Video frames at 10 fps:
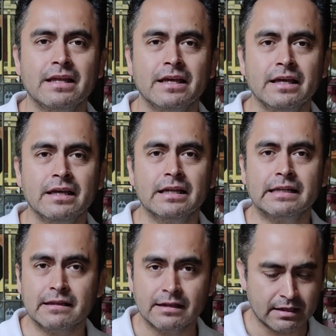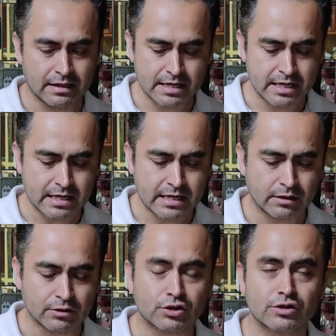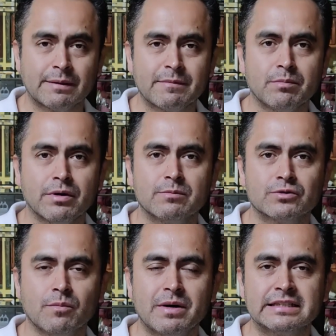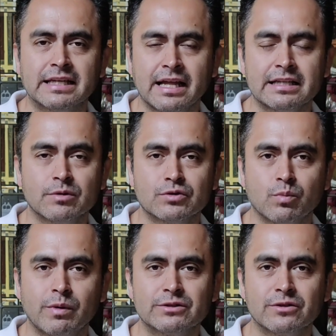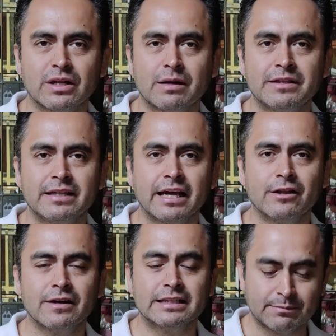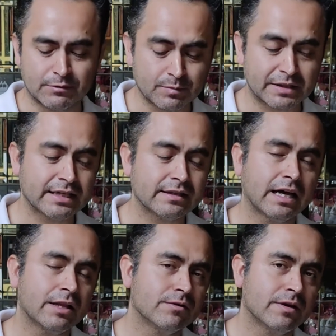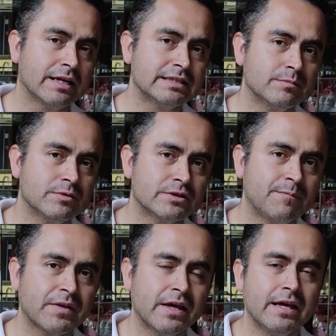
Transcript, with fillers: Eh, nosotros también podemos comer ensaladas, por supuesto, solamente que no las hemos presentado, no las hemos